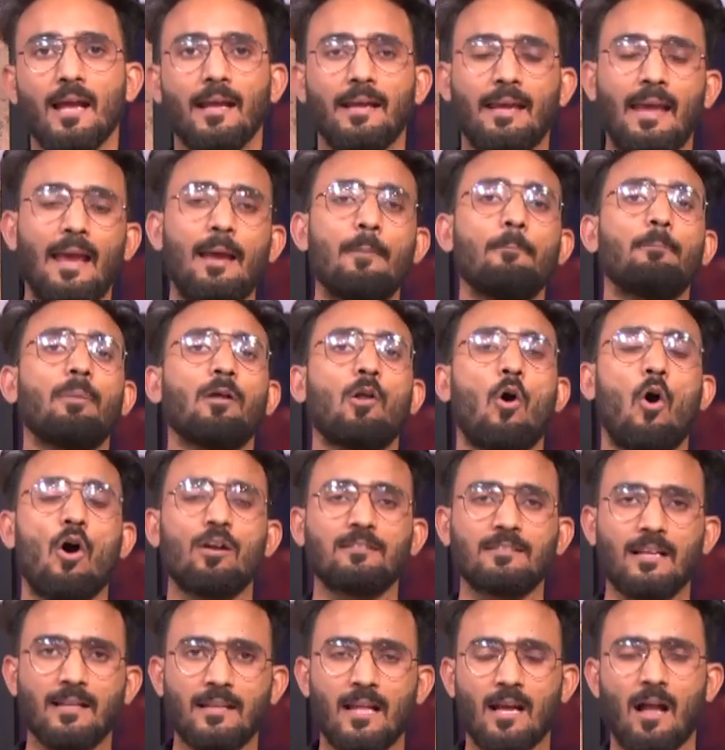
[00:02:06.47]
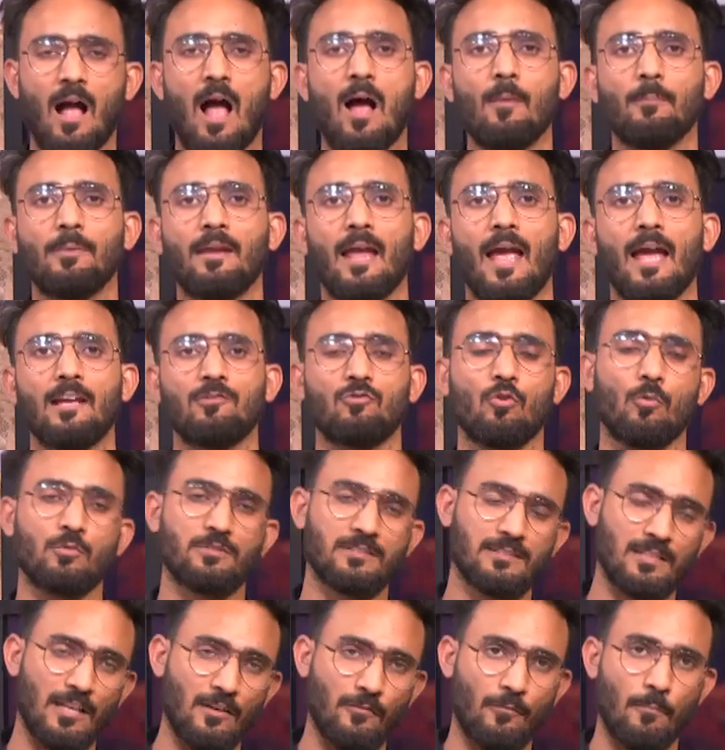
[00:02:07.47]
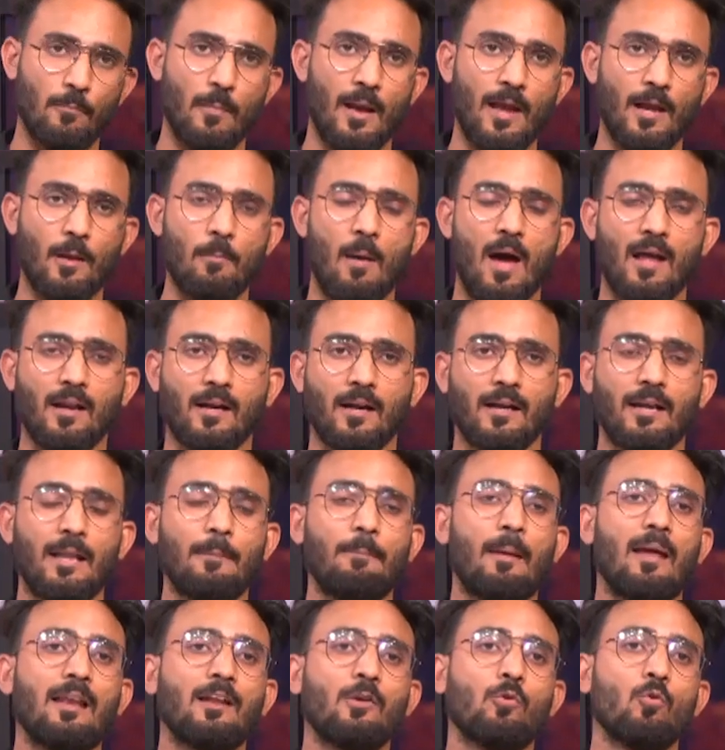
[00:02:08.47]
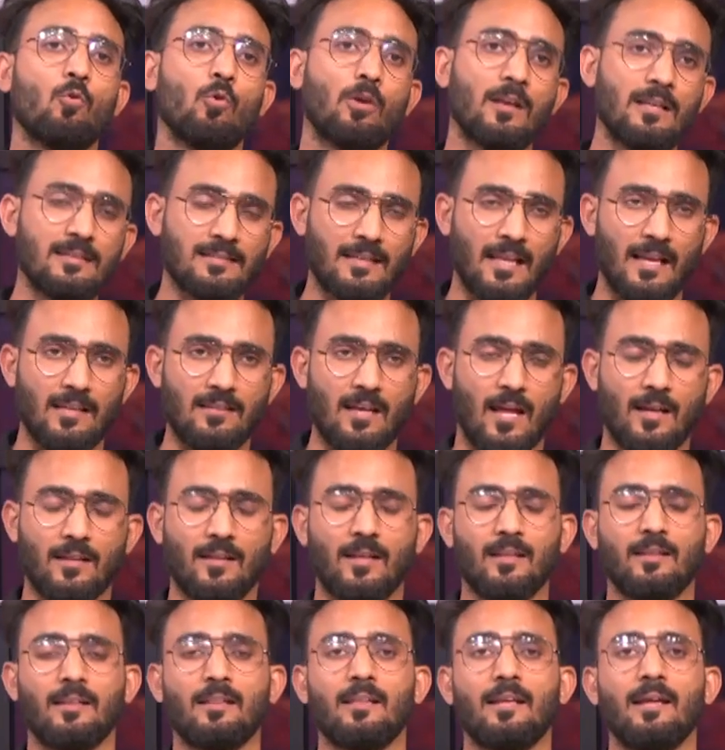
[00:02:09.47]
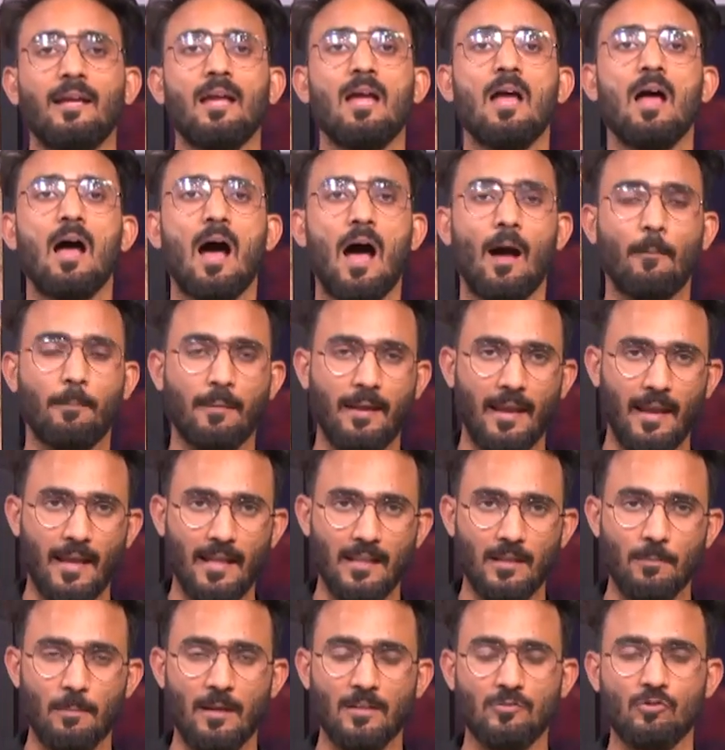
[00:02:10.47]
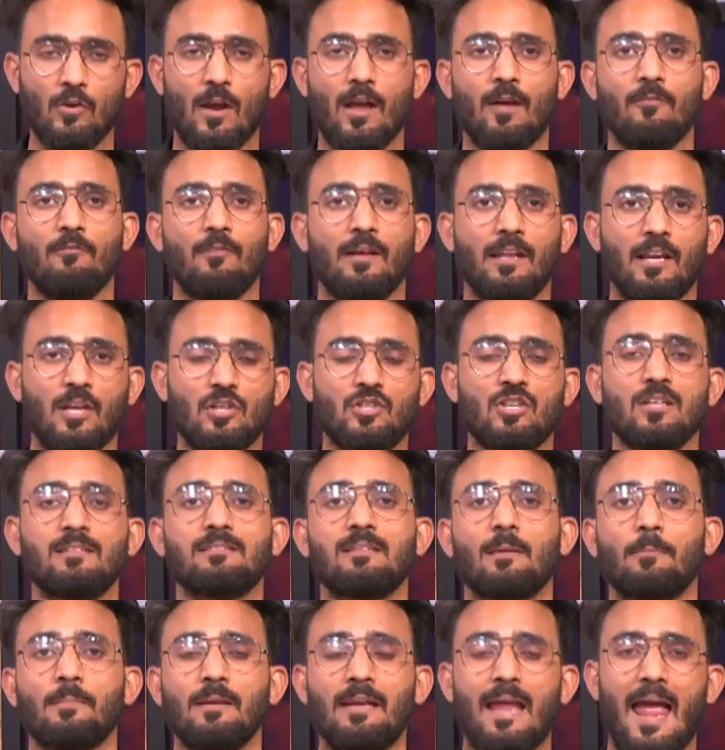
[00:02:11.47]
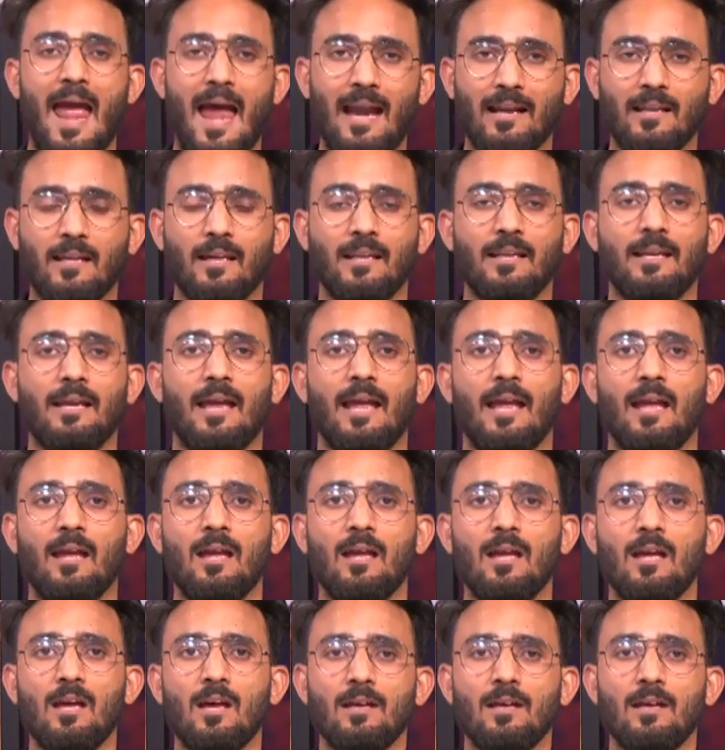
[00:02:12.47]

गेम पर और ज्यादा काम किया है जो सिर्फ मयंक मार्कंडे पहले गूगलीज के लिए जाने जाते थे अब गेंद में जो है वेरिएशंस अपनी ऐड करी हैं